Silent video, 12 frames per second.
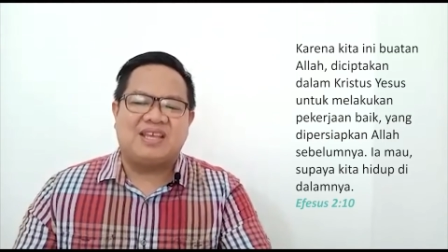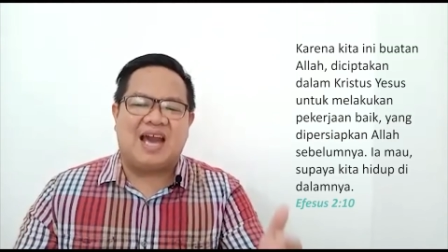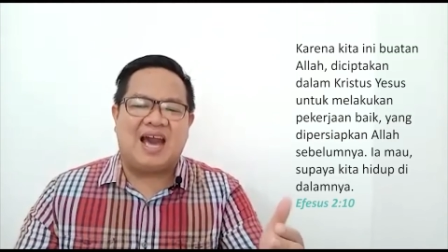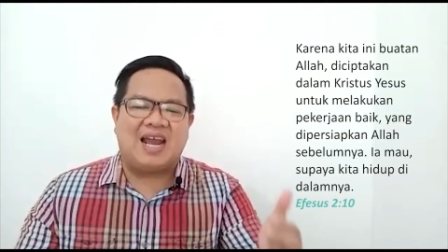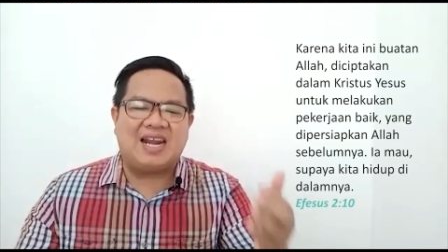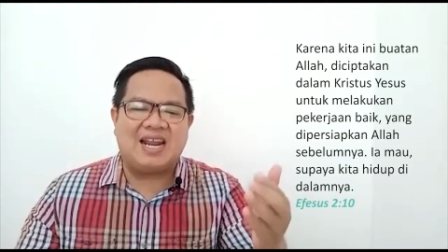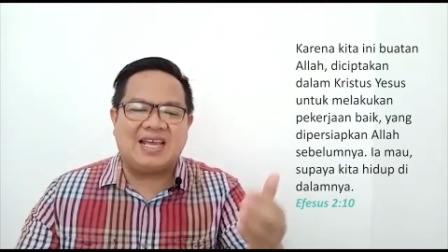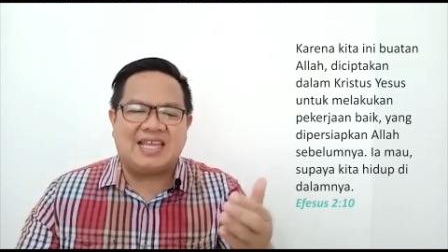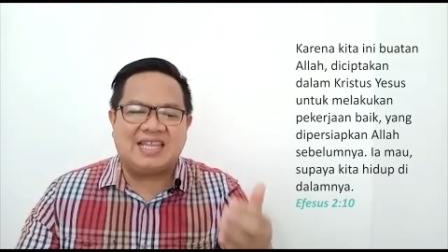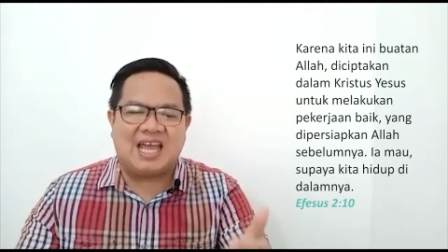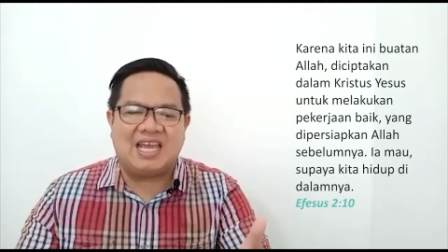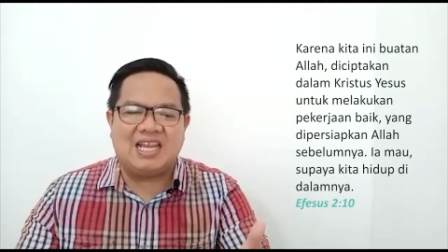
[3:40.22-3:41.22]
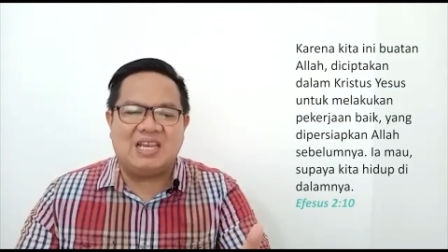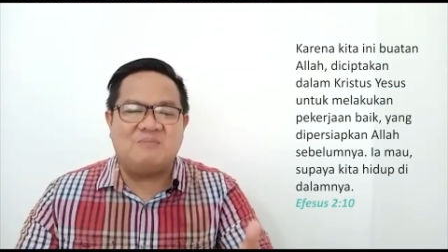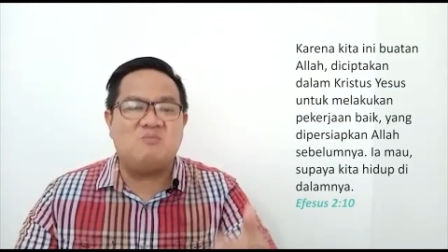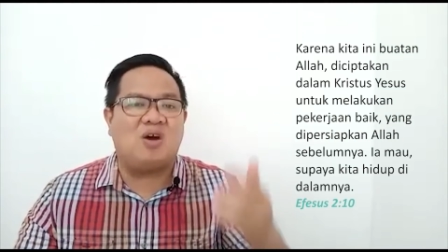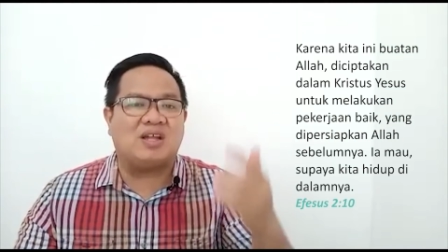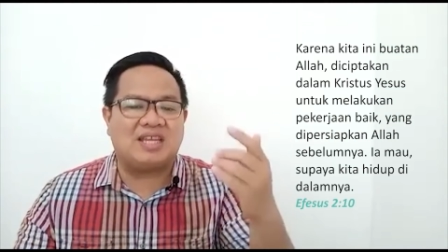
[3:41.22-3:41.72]
karena kita
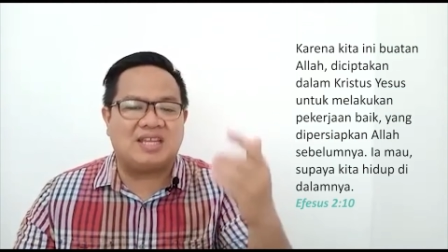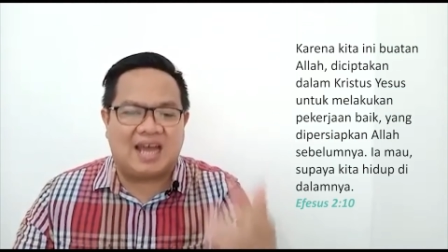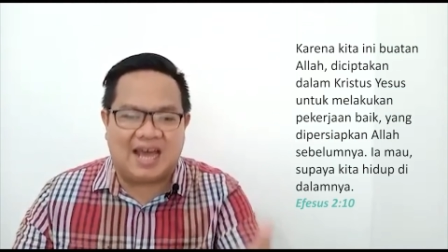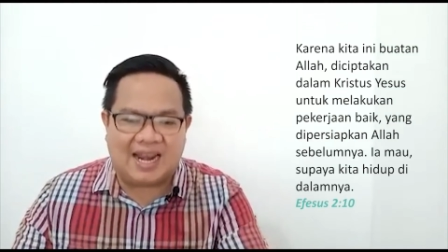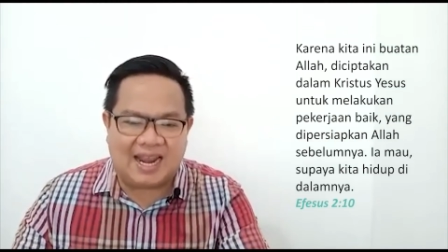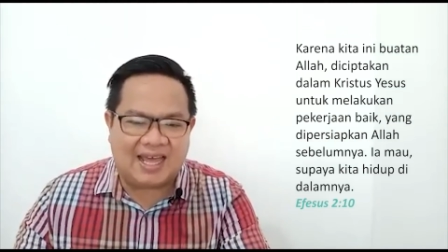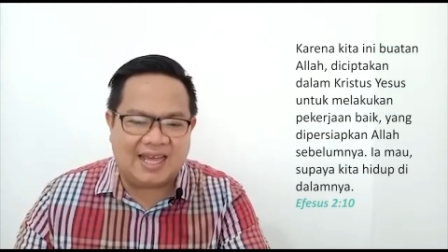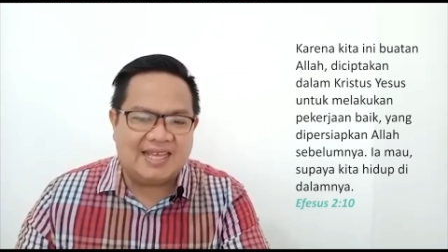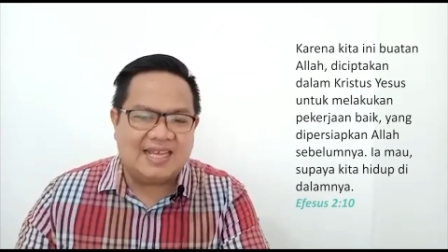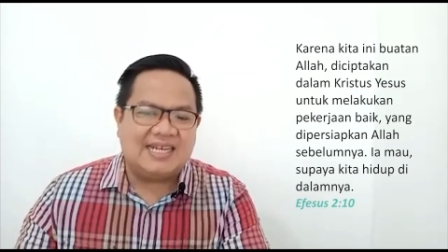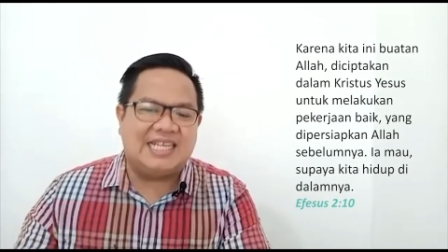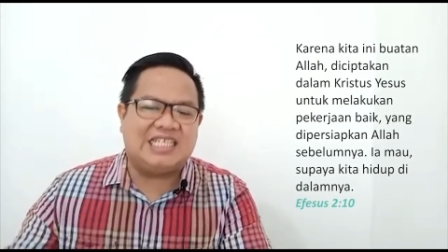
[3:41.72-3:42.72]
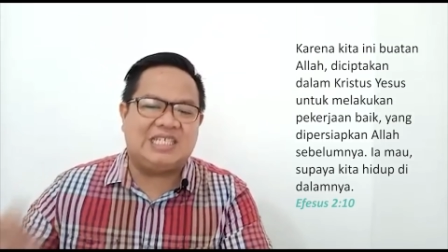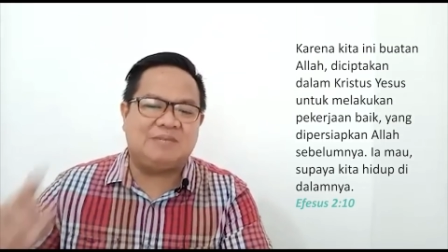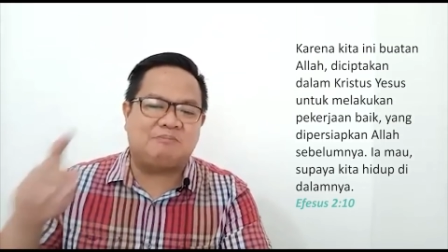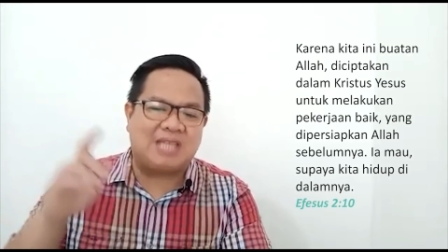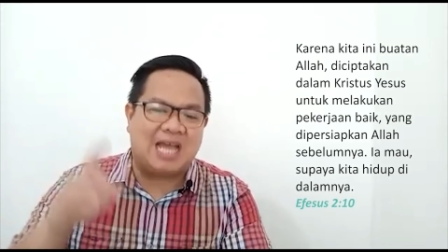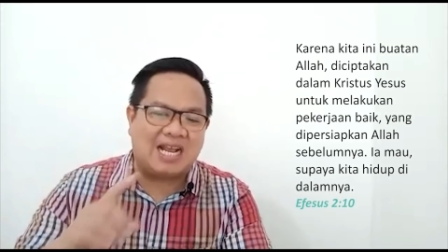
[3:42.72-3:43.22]
ini buatan Allah,
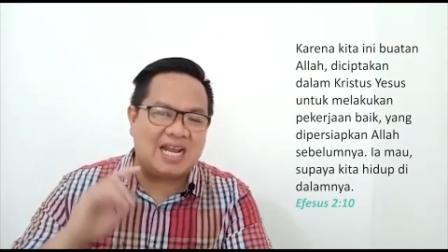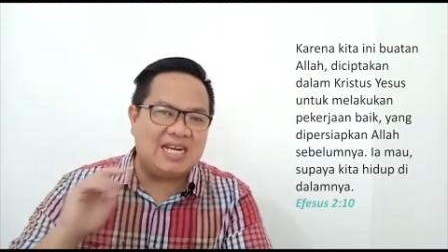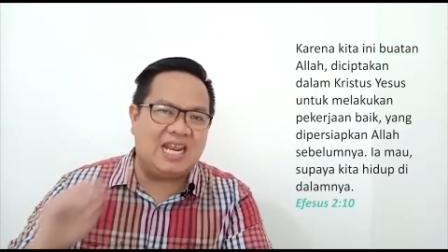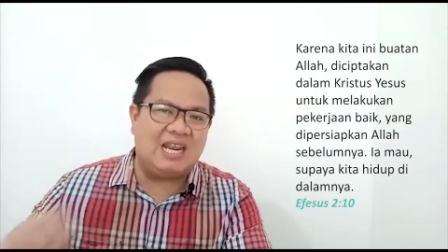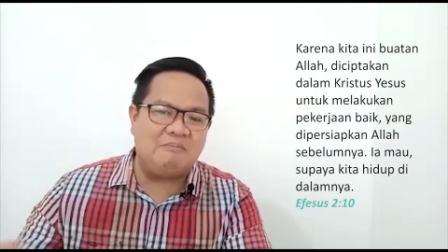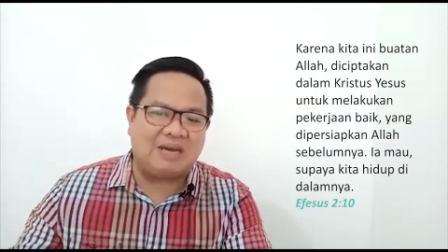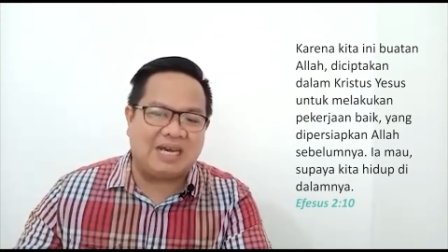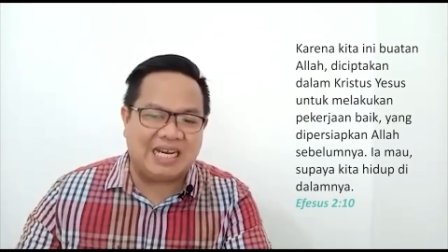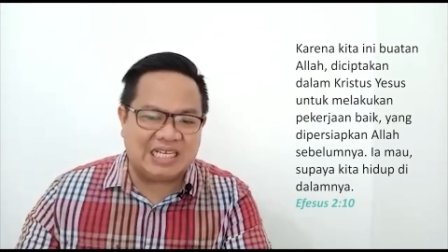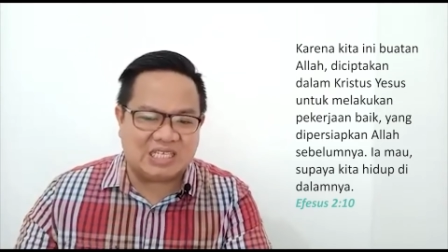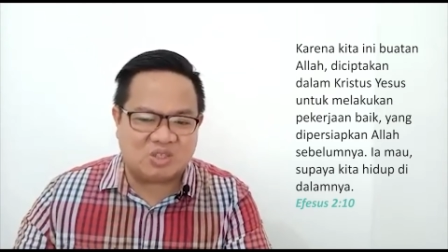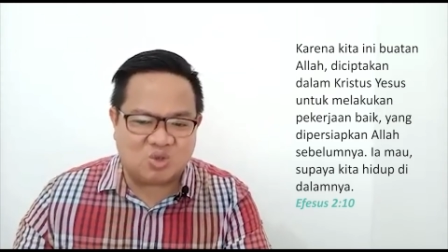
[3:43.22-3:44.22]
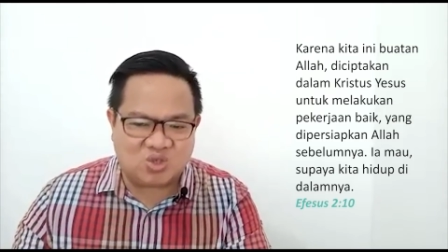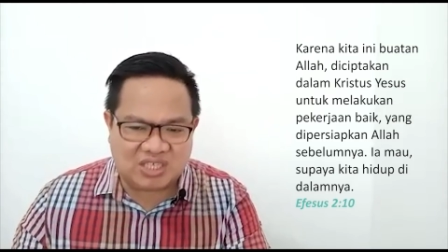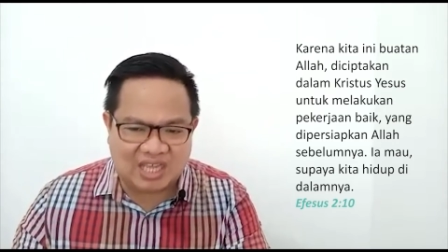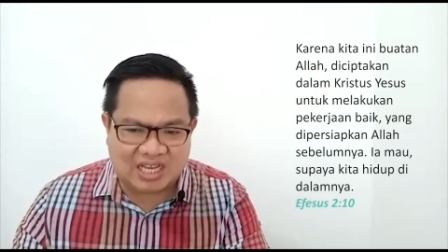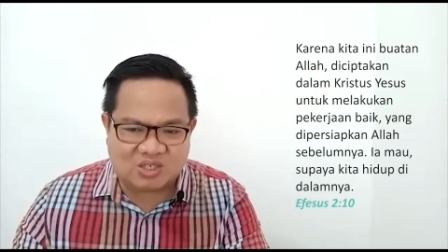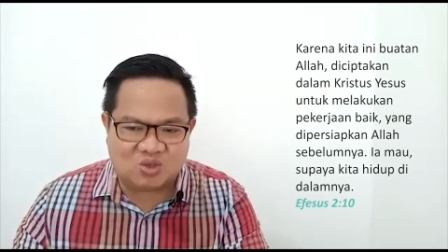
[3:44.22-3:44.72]
diciptakan dalam
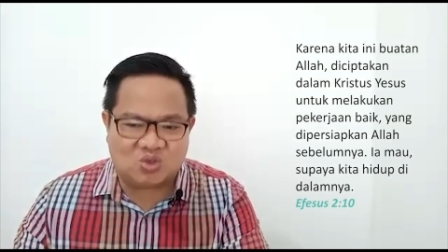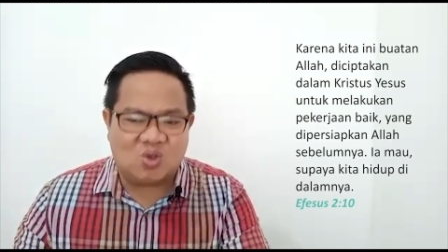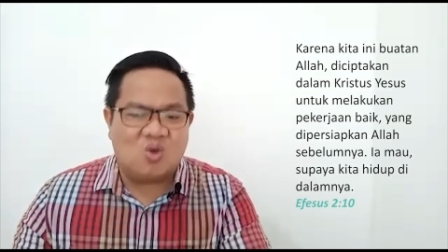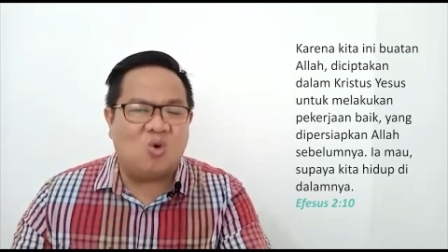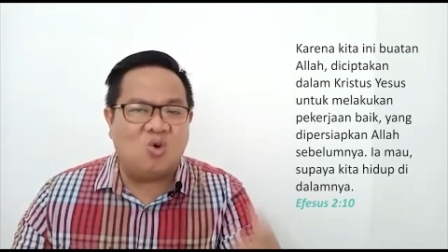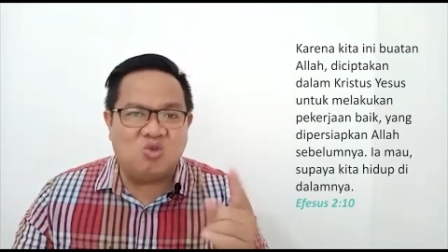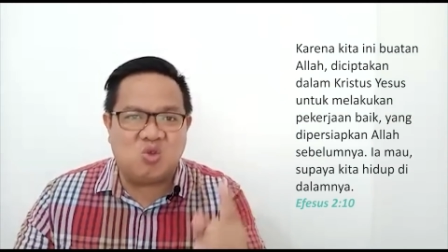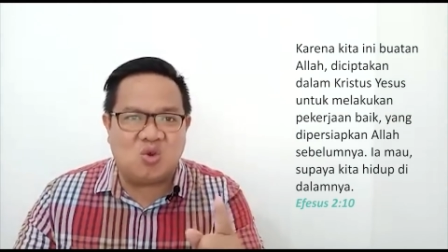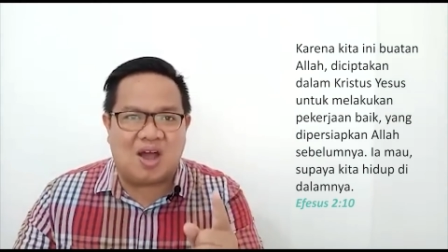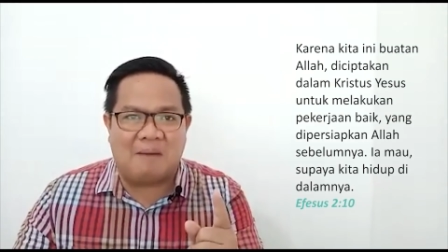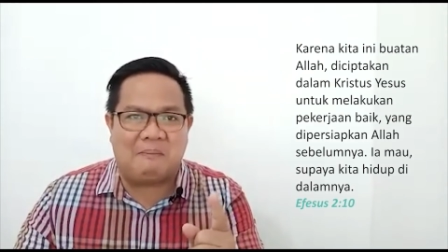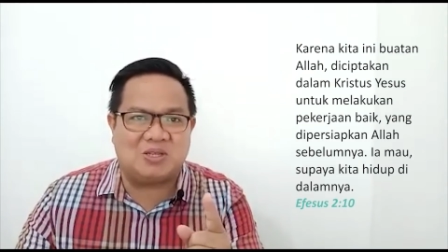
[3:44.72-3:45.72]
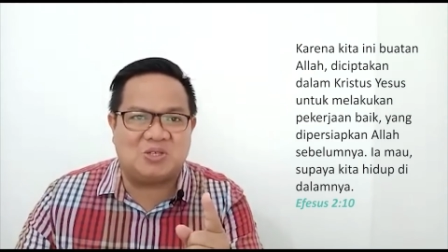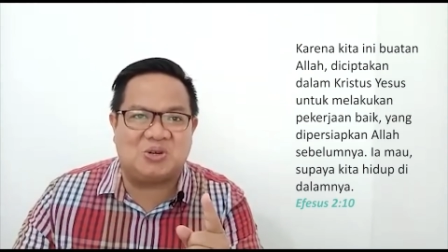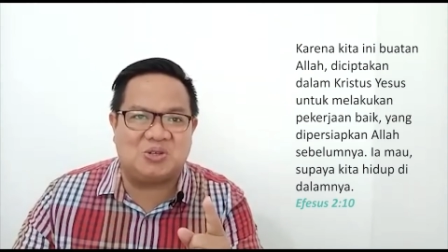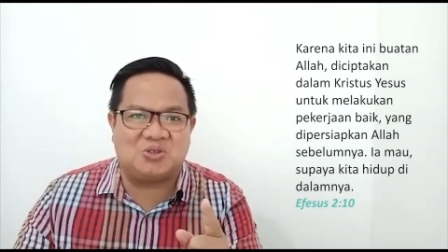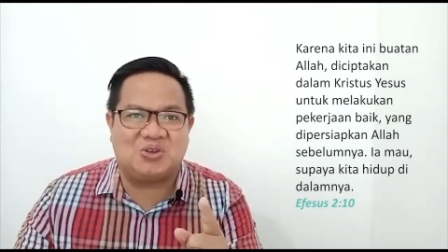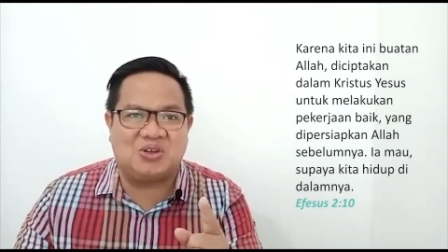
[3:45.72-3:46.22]
Kristus Yesus untuk apa
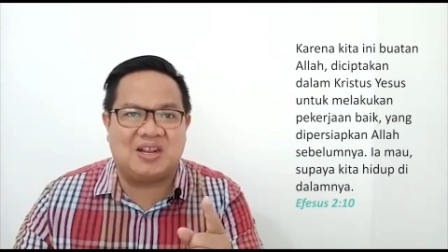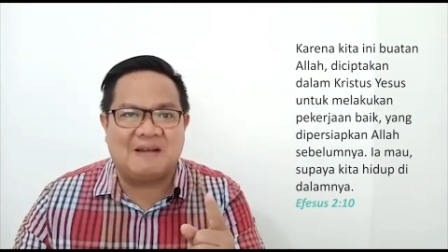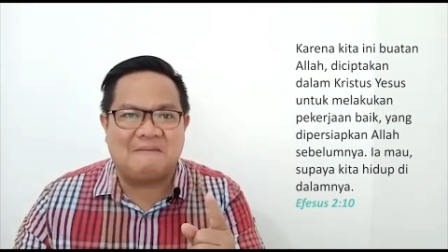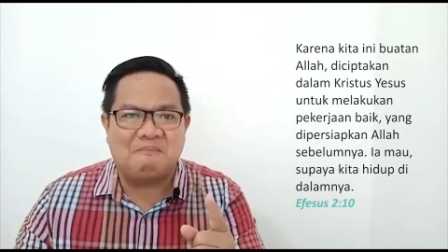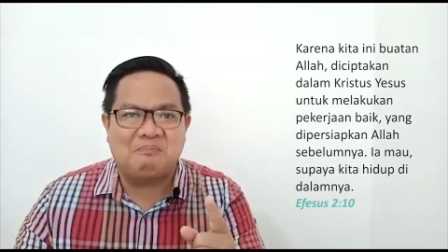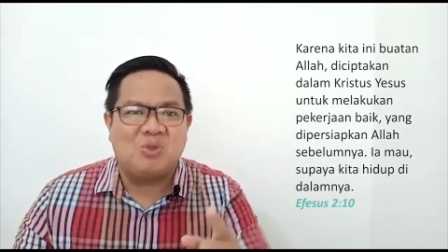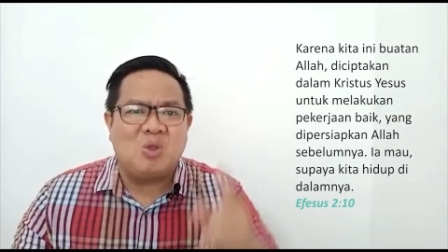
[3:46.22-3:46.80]
saudara-saudara?